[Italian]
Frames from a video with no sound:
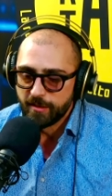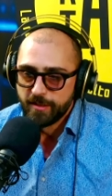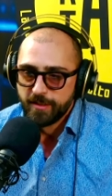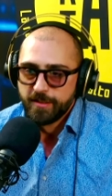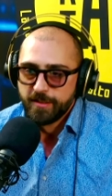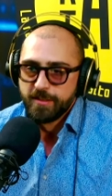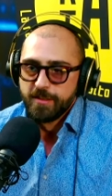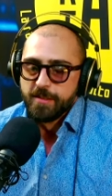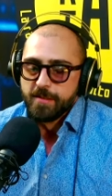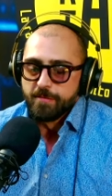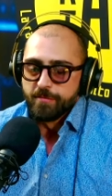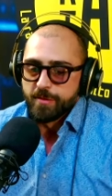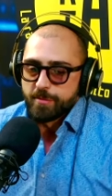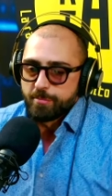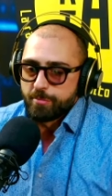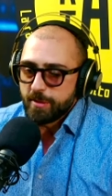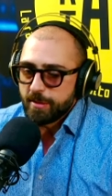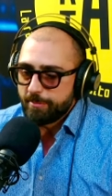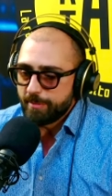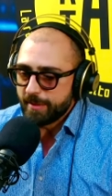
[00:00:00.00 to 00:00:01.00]
Eh sì.
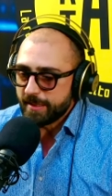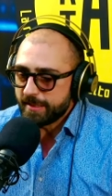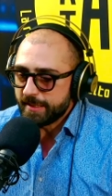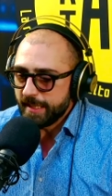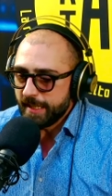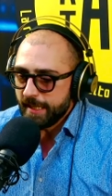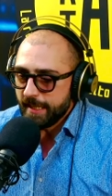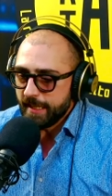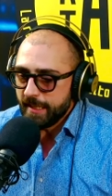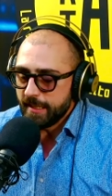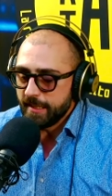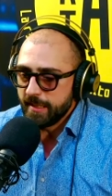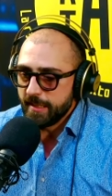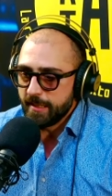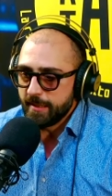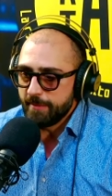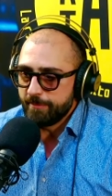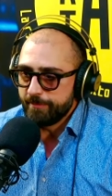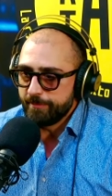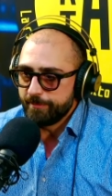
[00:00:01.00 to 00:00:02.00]
Pure perché
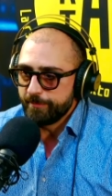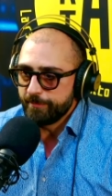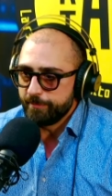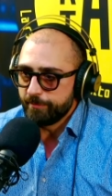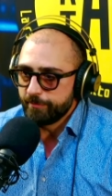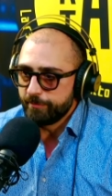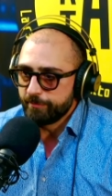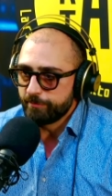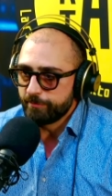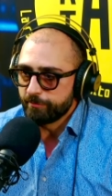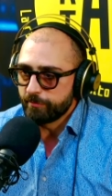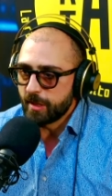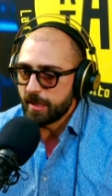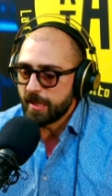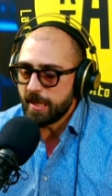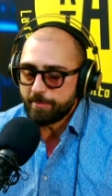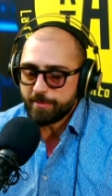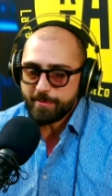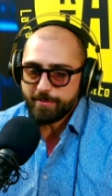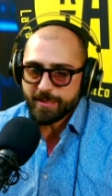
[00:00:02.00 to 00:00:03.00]
um,
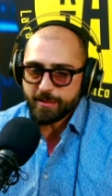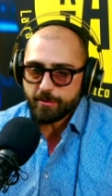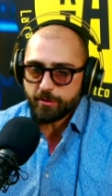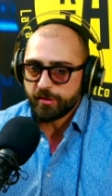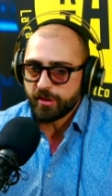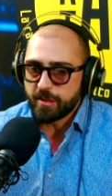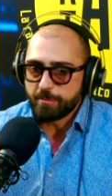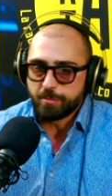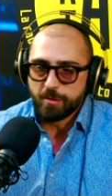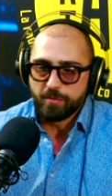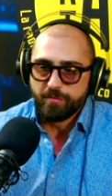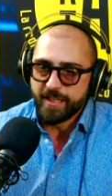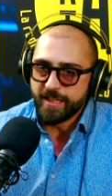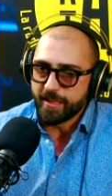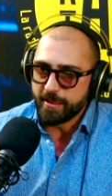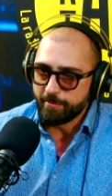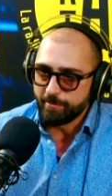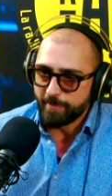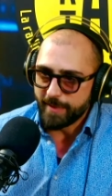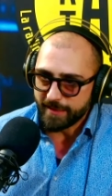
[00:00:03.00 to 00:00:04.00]
la prima cosa che può
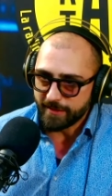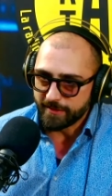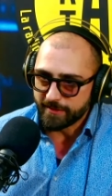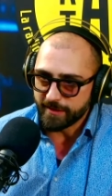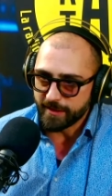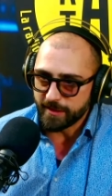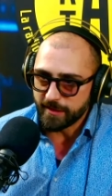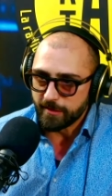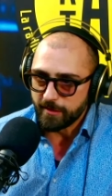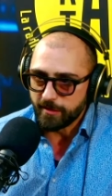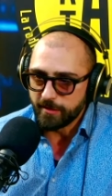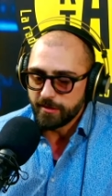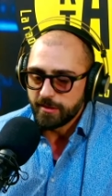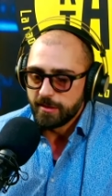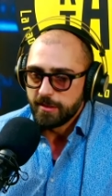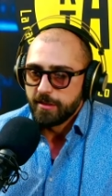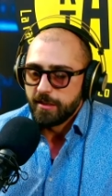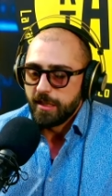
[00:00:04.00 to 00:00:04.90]
venire in mente, no?